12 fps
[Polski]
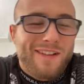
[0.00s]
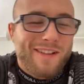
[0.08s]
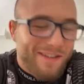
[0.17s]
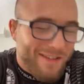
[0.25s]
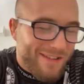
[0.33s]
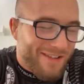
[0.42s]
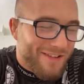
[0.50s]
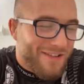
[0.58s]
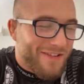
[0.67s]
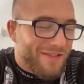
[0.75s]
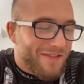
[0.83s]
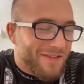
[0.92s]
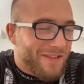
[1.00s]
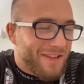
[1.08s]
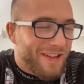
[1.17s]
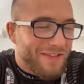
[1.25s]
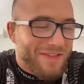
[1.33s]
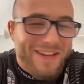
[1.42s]
No, no
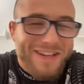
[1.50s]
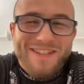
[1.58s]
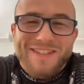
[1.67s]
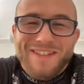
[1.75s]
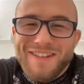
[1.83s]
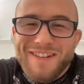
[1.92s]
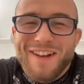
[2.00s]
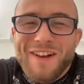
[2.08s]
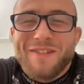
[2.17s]
wiesz co,